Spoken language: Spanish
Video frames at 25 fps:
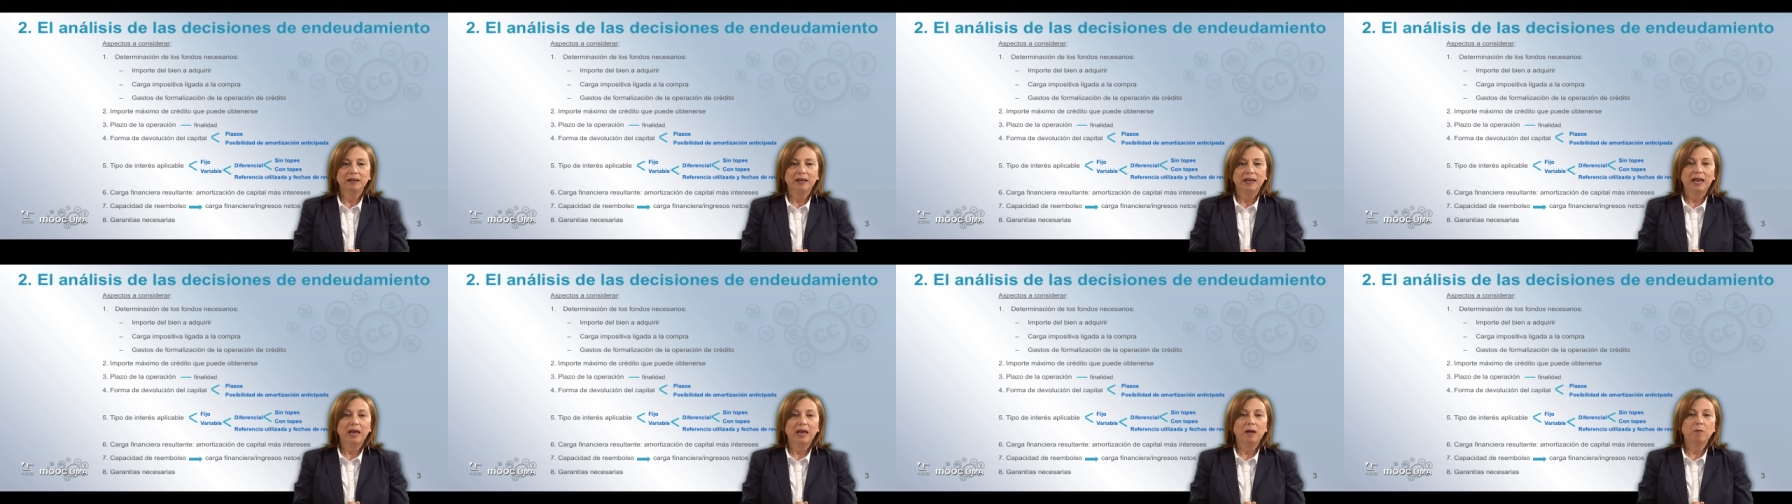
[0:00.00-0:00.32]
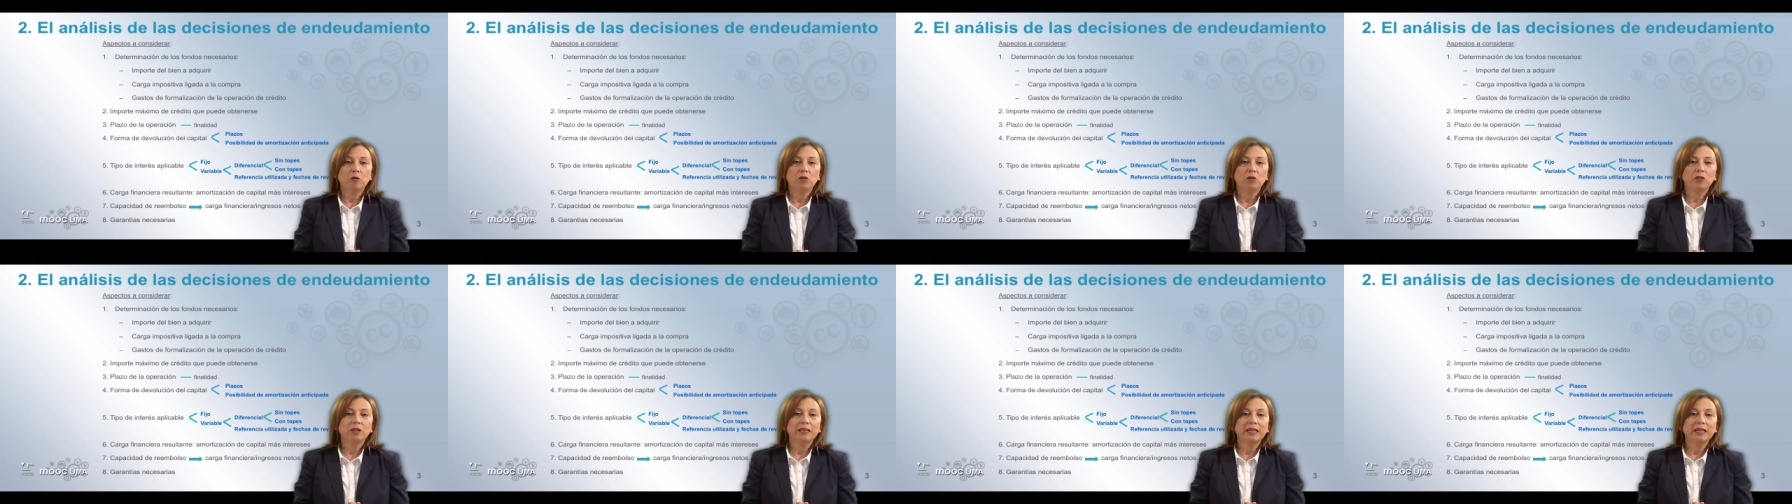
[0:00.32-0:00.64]

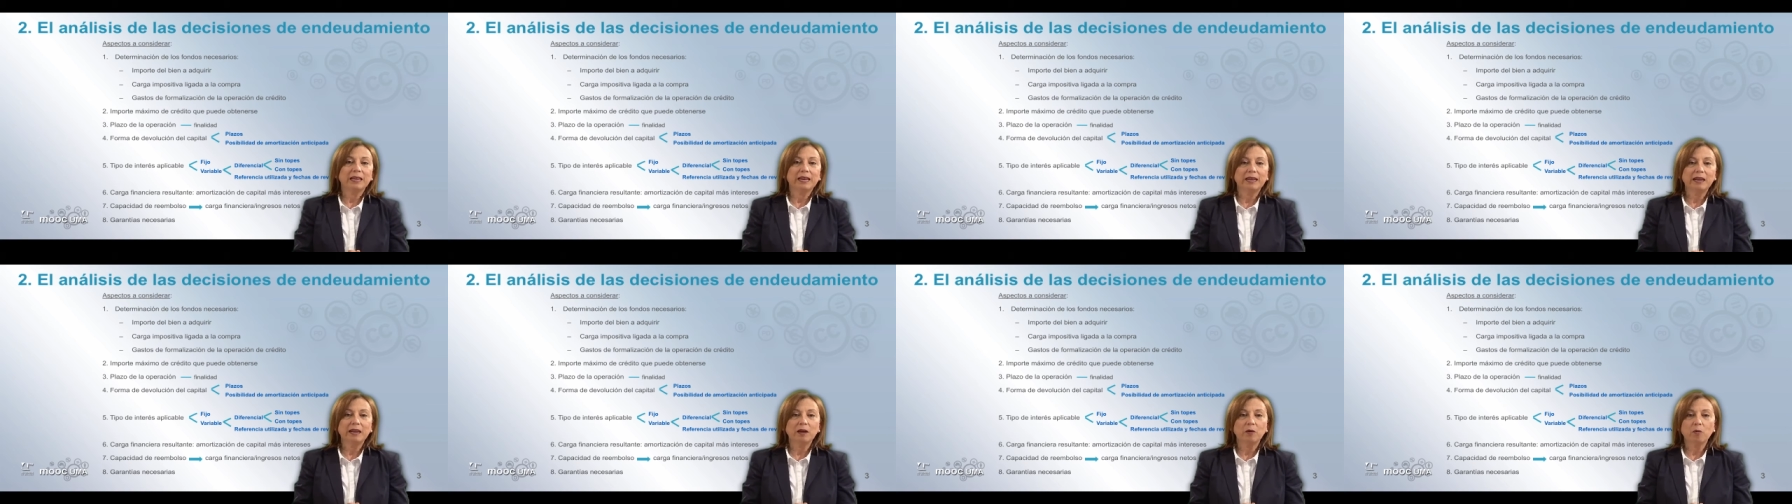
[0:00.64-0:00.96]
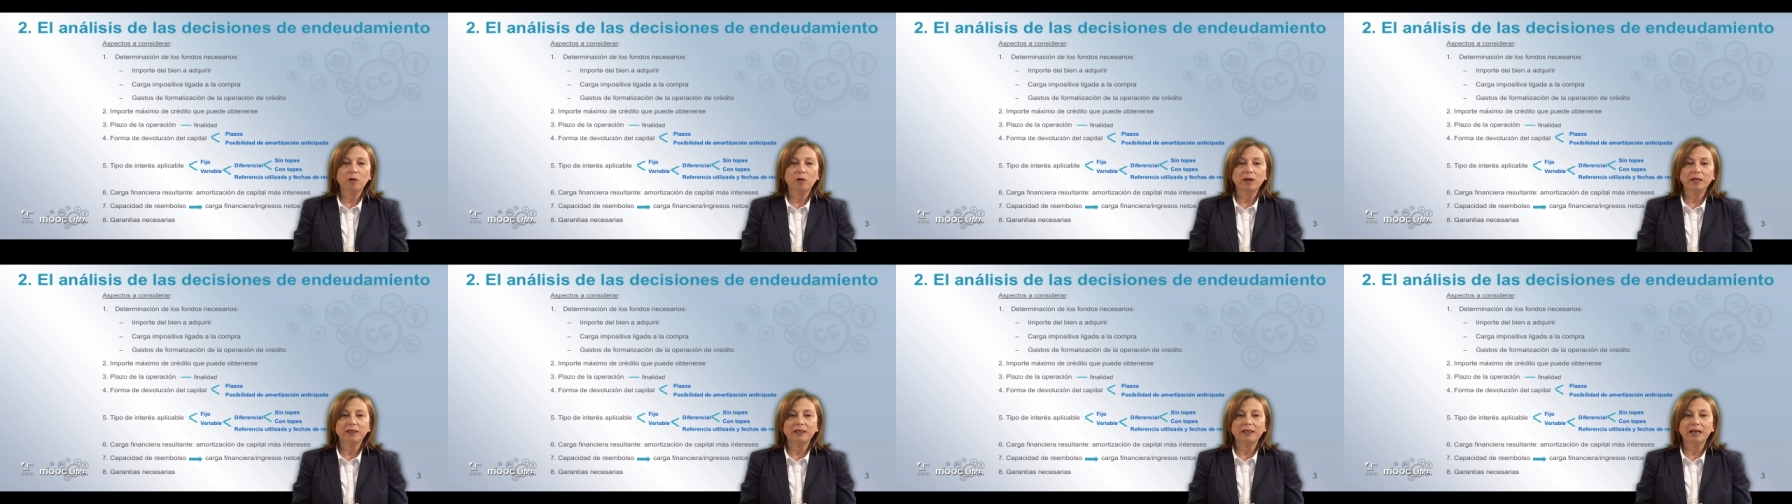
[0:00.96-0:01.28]
hemos de tener en
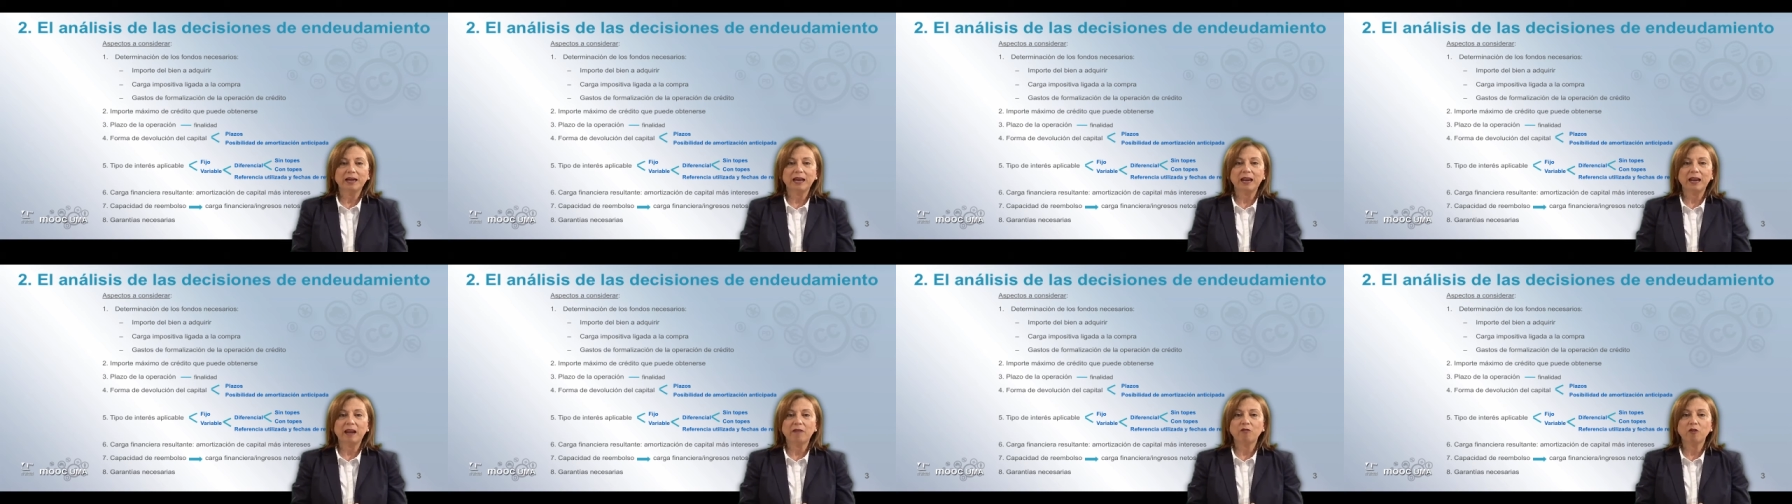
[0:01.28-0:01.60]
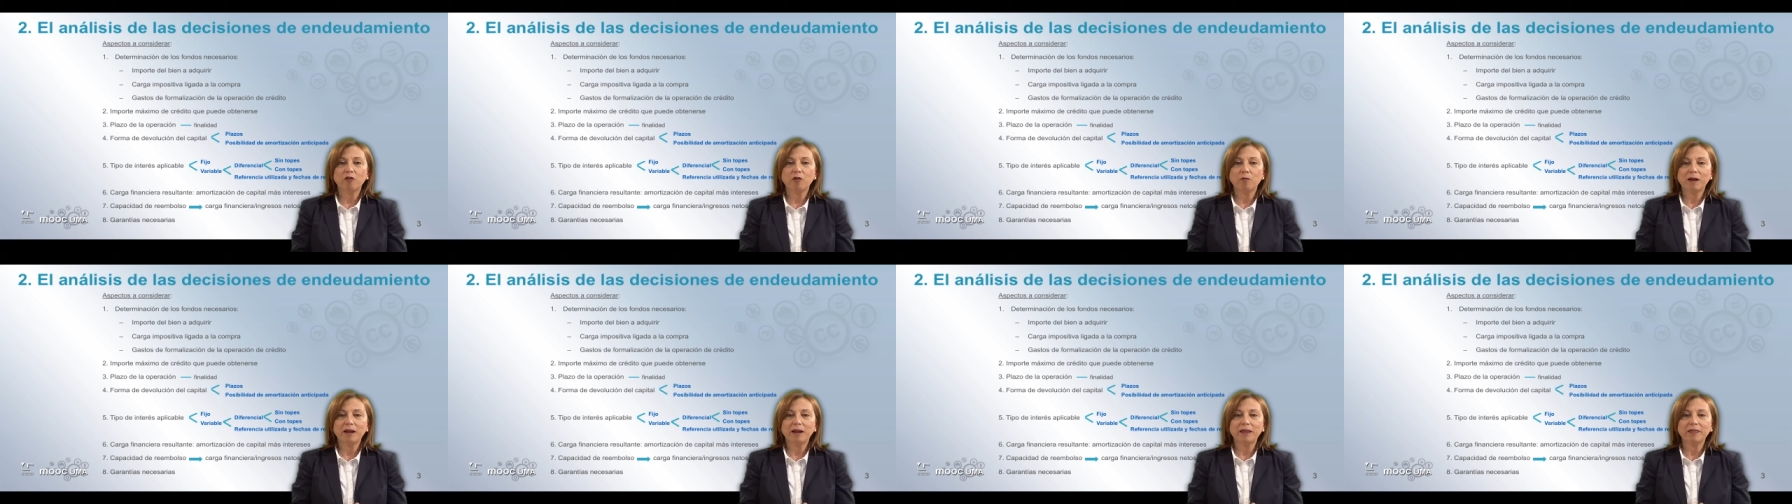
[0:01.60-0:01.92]
cuenta que la
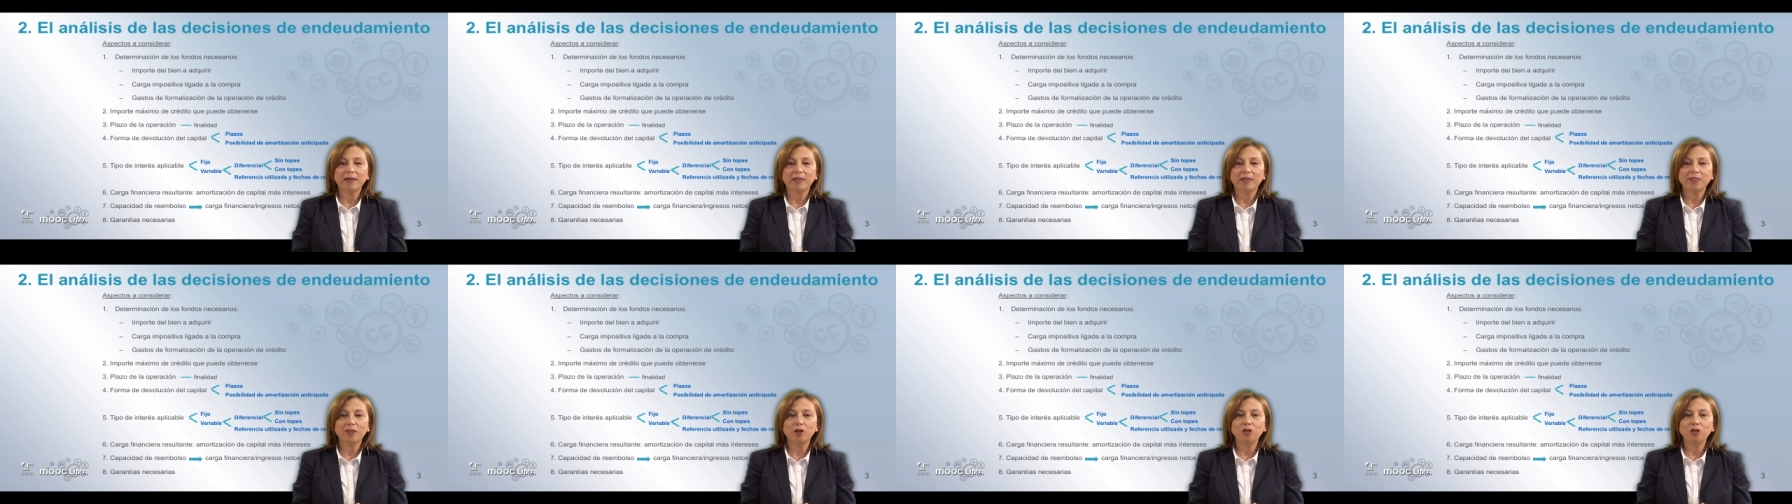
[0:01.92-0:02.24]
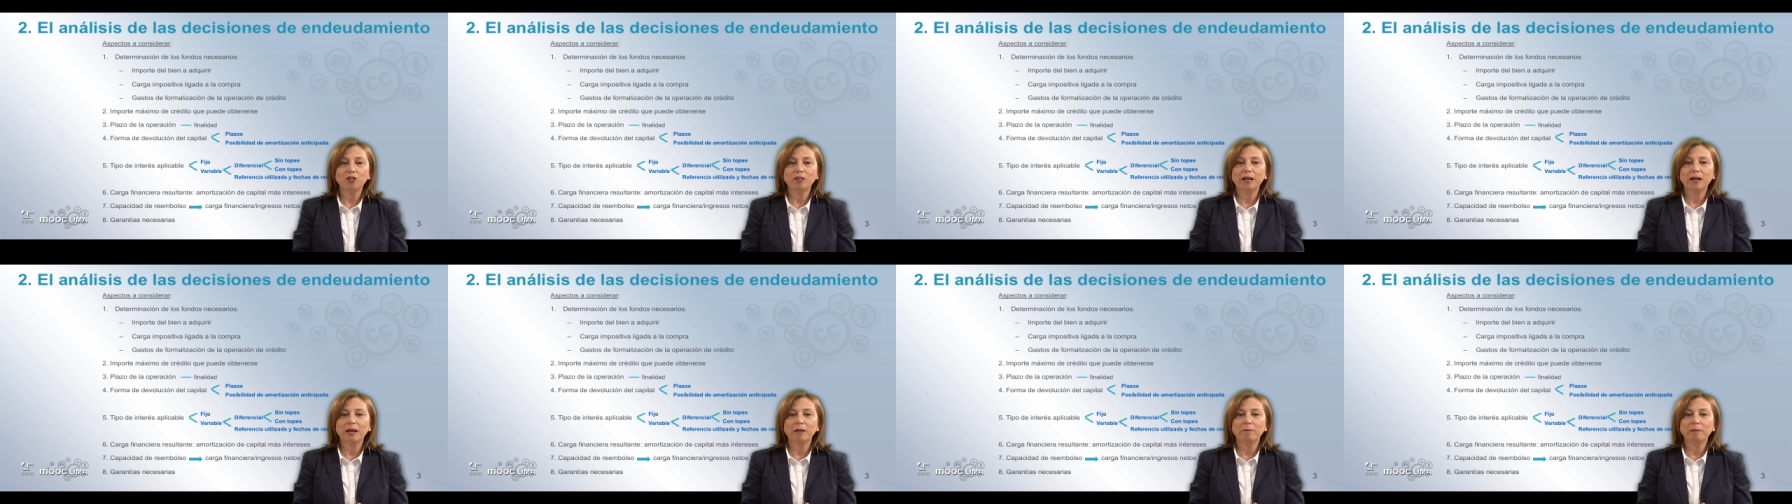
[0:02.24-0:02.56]
formalización
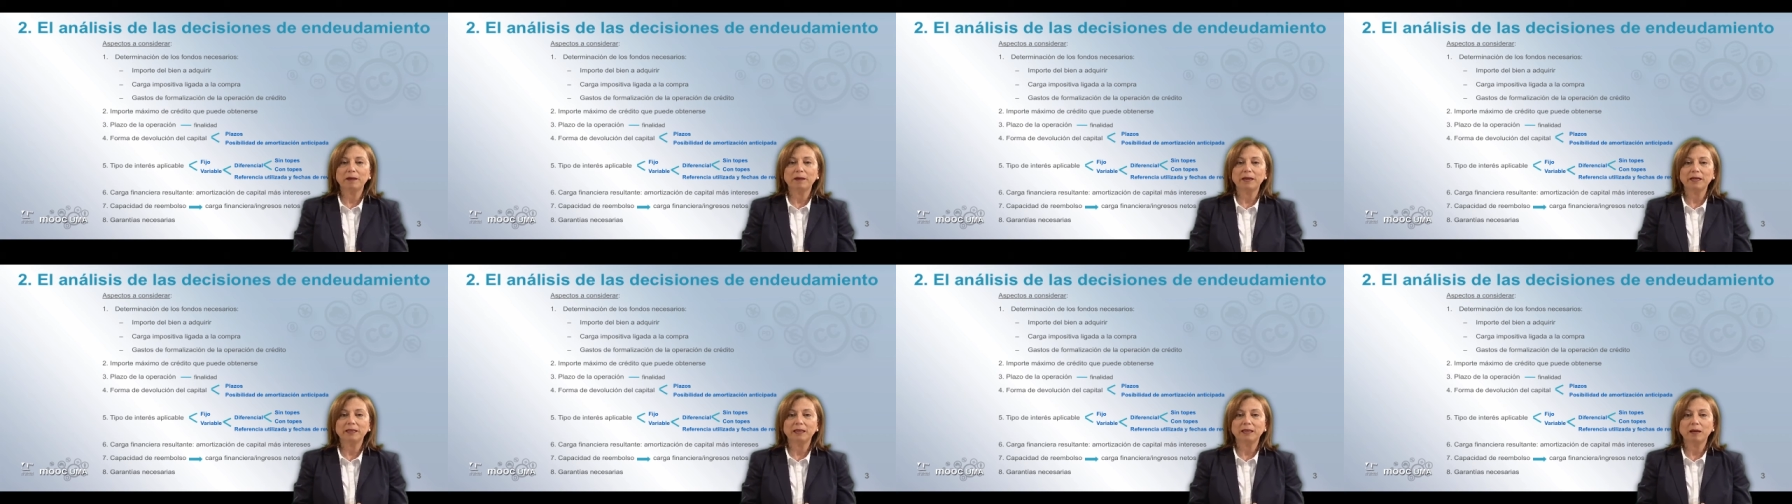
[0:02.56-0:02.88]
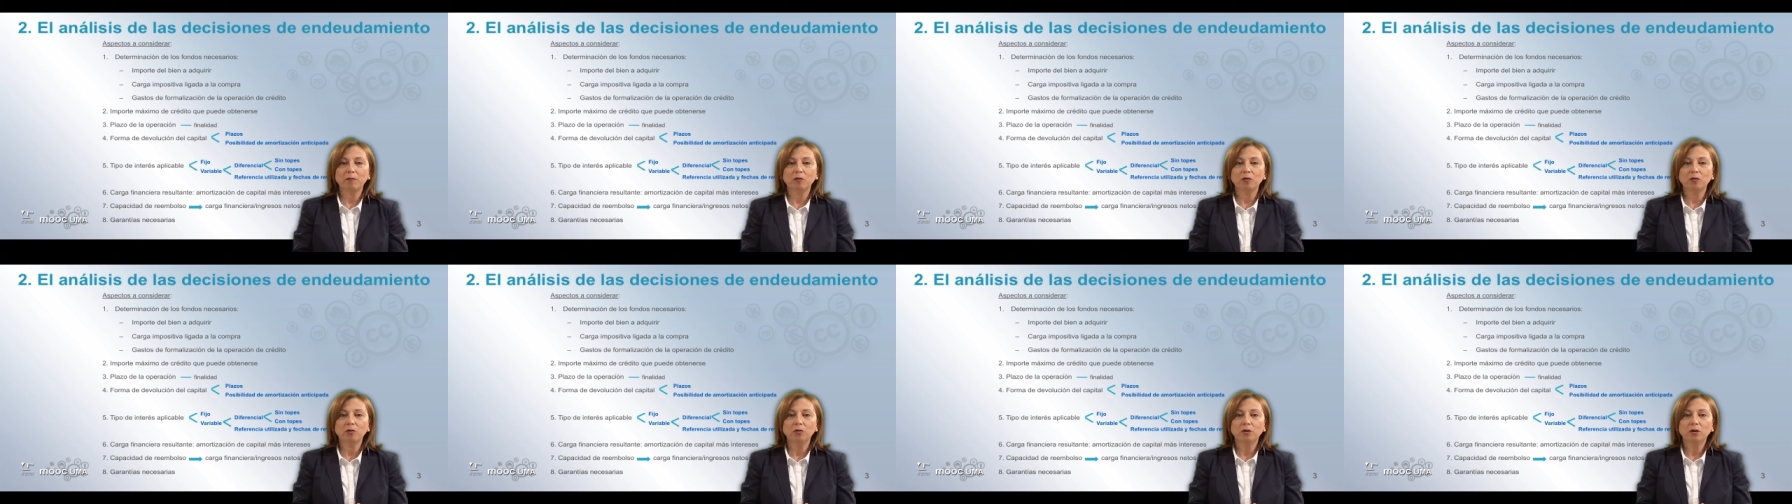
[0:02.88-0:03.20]
del
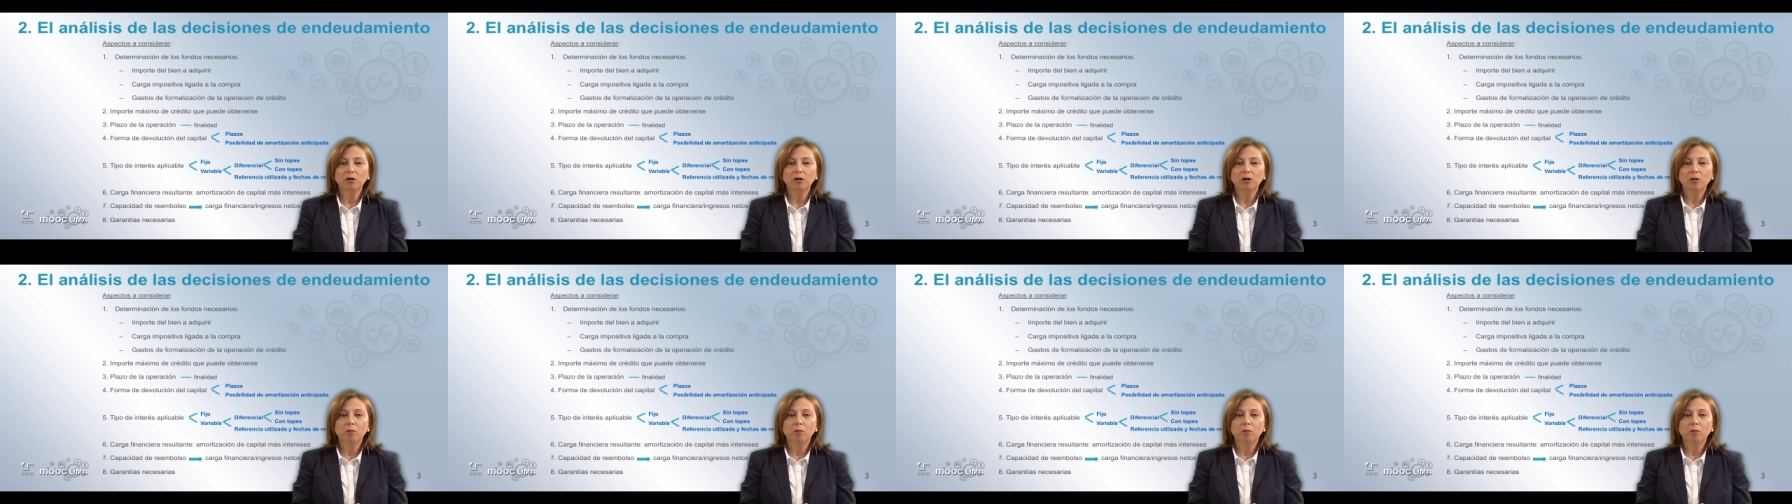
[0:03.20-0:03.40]
préstamo